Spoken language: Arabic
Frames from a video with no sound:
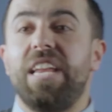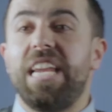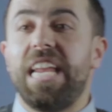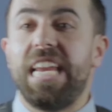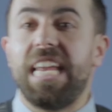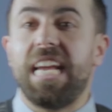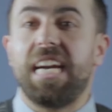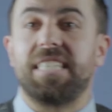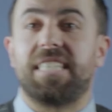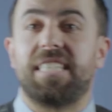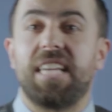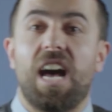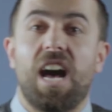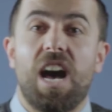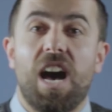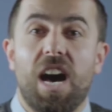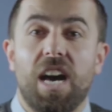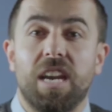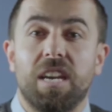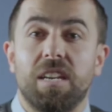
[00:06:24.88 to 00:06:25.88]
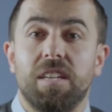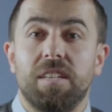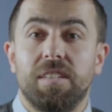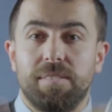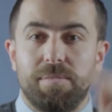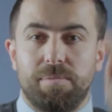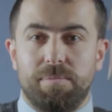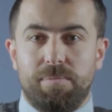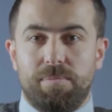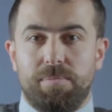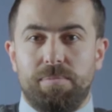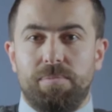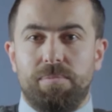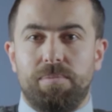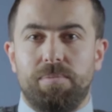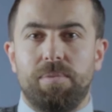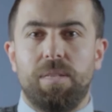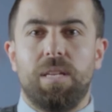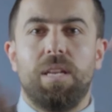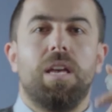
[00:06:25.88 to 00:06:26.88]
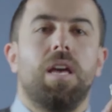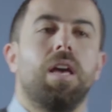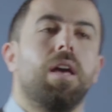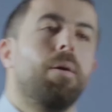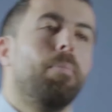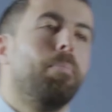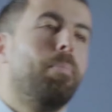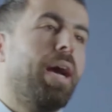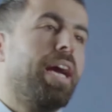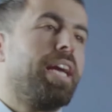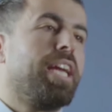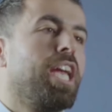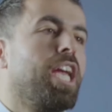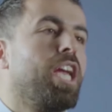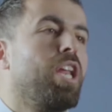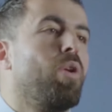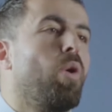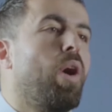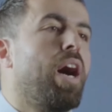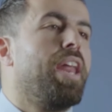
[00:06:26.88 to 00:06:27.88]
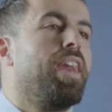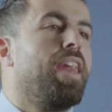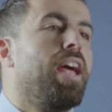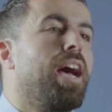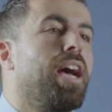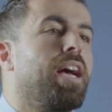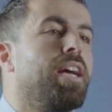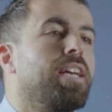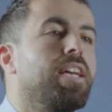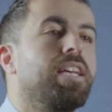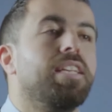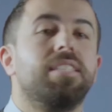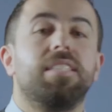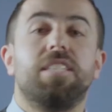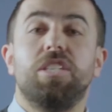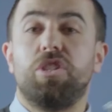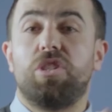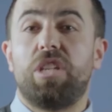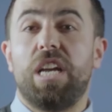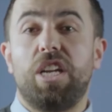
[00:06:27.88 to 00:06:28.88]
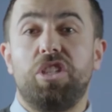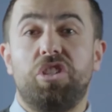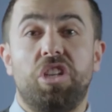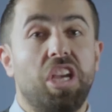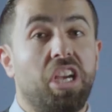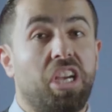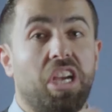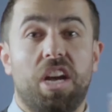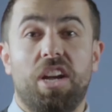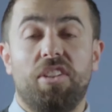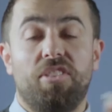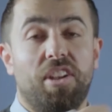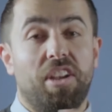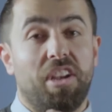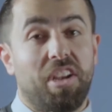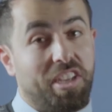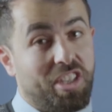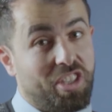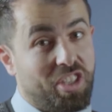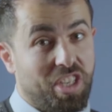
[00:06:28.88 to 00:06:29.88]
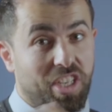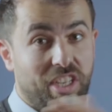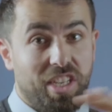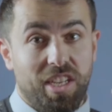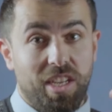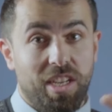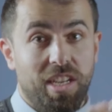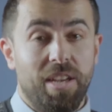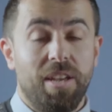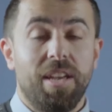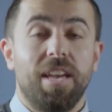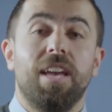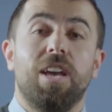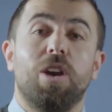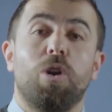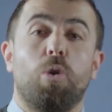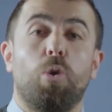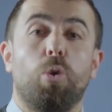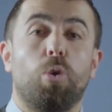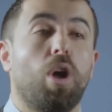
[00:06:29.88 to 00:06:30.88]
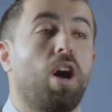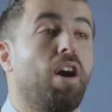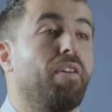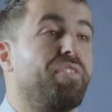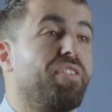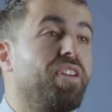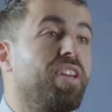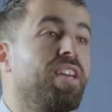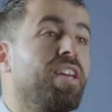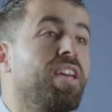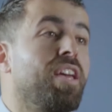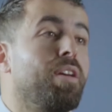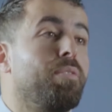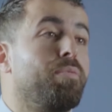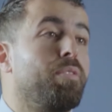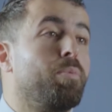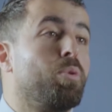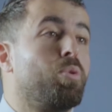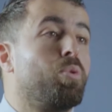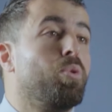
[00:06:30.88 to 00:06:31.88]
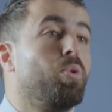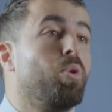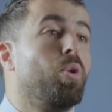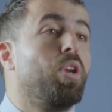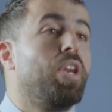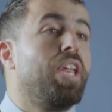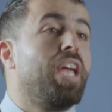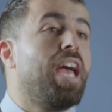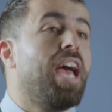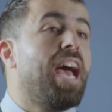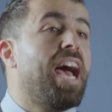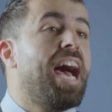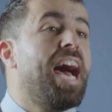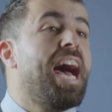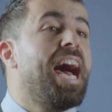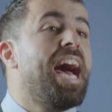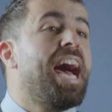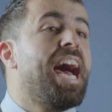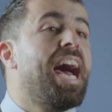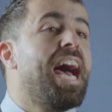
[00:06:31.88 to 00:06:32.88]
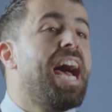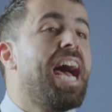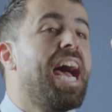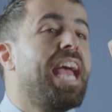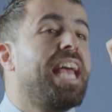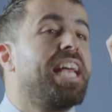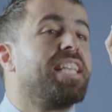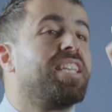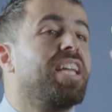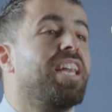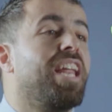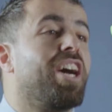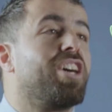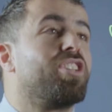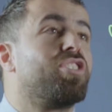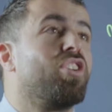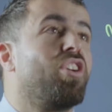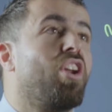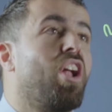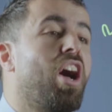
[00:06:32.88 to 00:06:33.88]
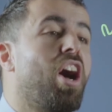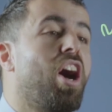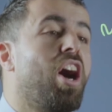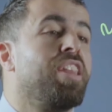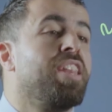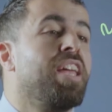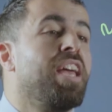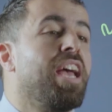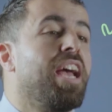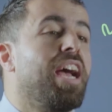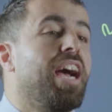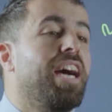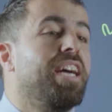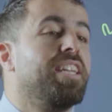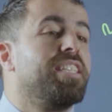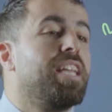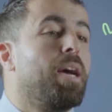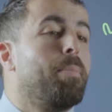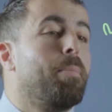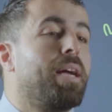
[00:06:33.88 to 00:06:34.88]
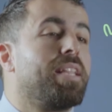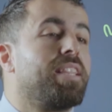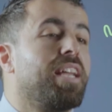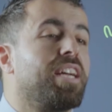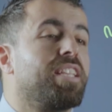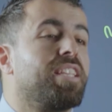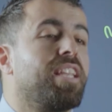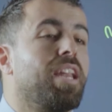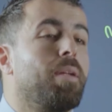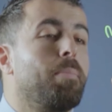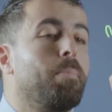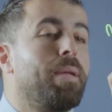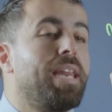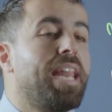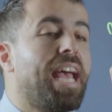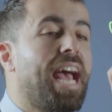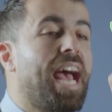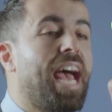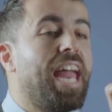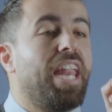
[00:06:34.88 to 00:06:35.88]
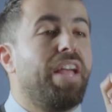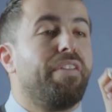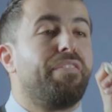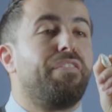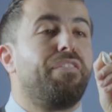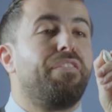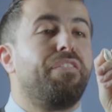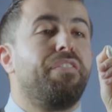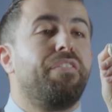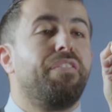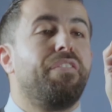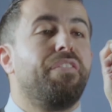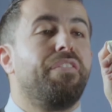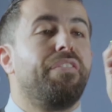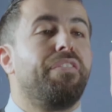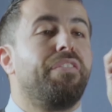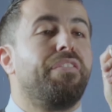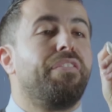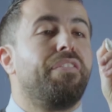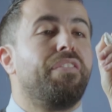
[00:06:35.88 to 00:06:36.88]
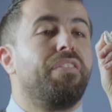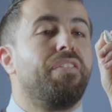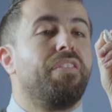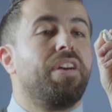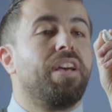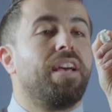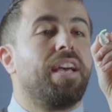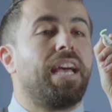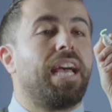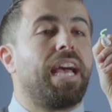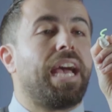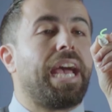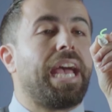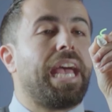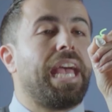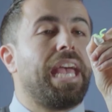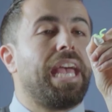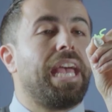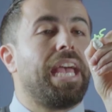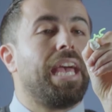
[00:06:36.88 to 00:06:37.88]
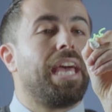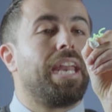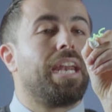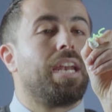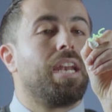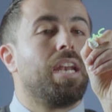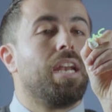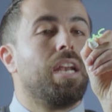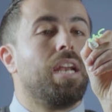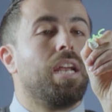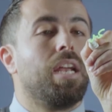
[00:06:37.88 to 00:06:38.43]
من اليسار بحكي له أنا استنتاج هيك هذا إشي خرافي فبكون نهاية الاقتران عندما تقترب من ألف غير